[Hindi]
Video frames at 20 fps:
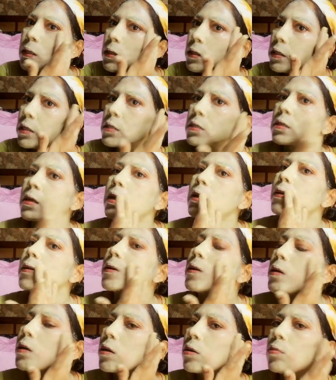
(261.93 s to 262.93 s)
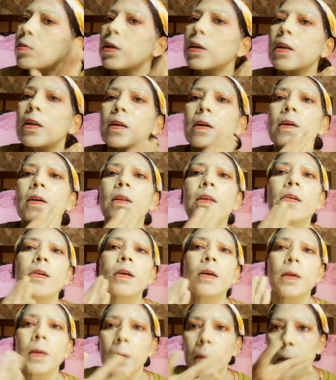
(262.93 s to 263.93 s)
ये स्टाइल है हमारा लगाने
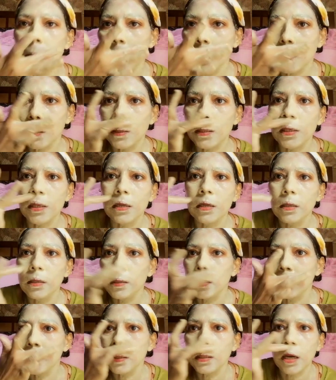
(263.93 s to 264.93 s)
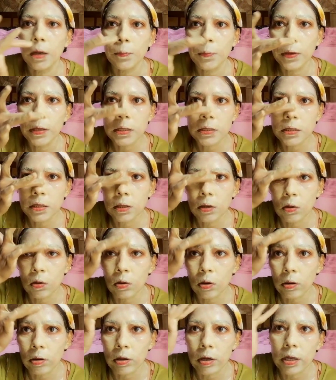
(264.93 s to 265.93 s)
का ये यहाँ पे ऐसे
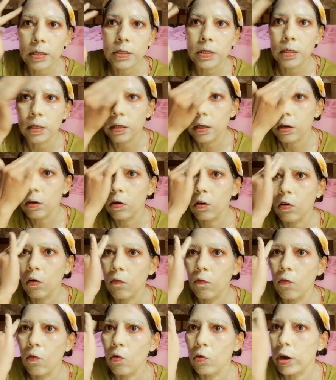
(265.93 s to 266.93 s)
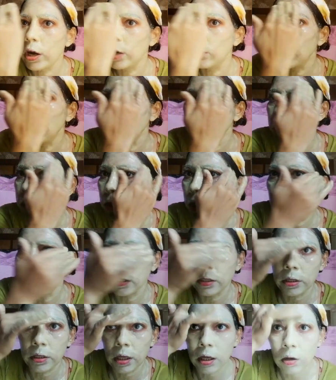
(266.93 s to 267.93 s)
और ऐसे और फोर हेड में इधर
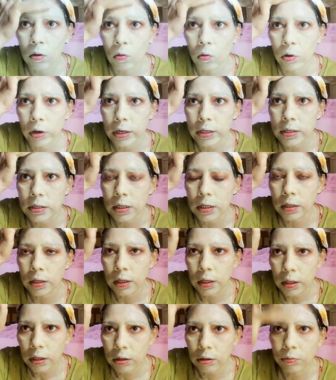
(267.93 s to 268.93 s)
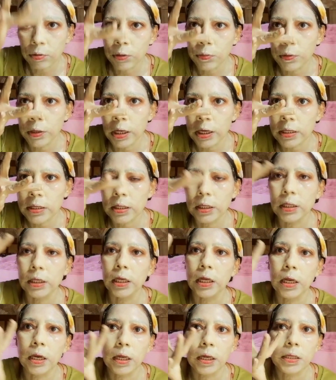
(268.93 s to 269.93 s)
इधर और ऐसे कभी भी ऐसे नहीं
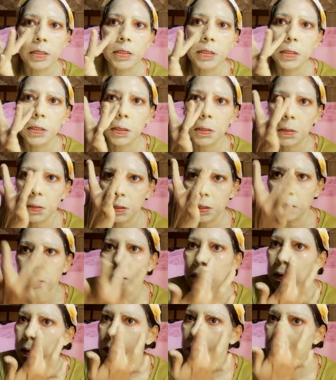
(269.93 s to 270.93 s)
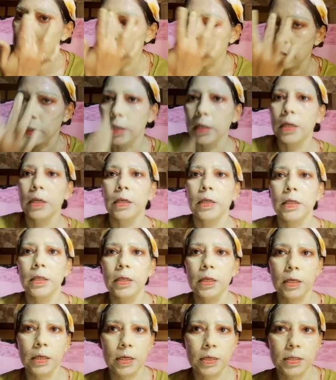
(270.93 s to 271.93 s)
लगाना चाहिए ये
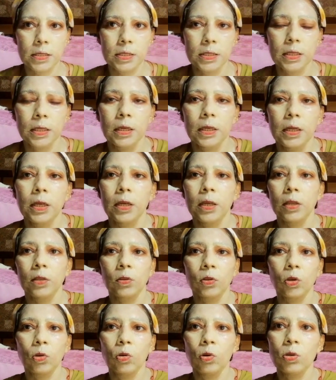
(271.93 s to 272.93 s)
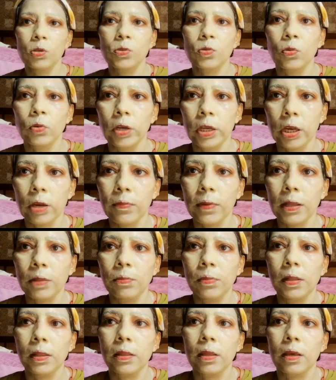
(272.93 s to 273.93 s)
ठीक है गाइस तो सूखने के बाद
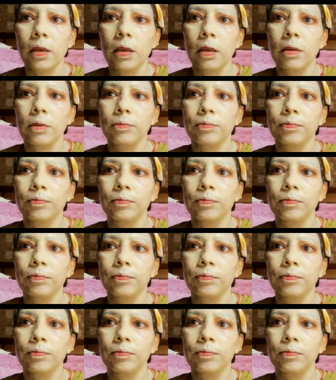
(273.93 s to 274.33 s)
मिलते हैं